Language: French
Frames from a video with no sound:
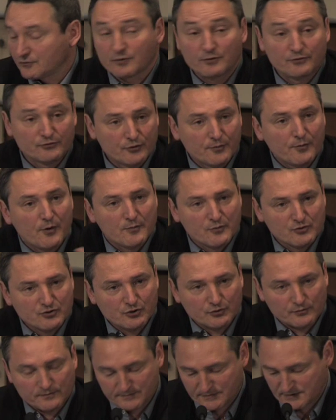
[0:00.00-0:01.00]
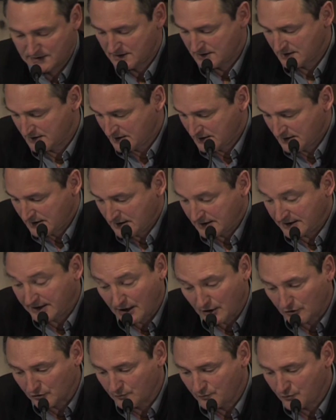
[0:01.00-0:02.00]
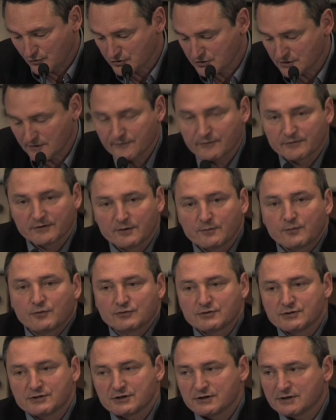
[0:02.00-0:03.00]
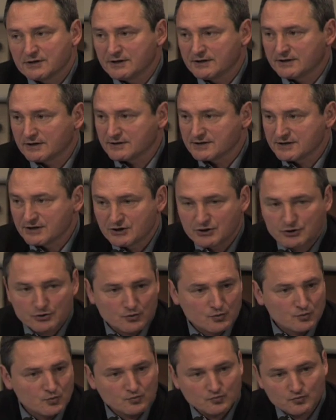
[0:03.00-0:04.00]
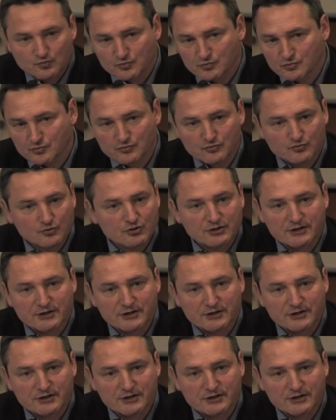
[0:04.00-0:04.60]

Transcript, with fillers: de promotion. 40% font des transitions de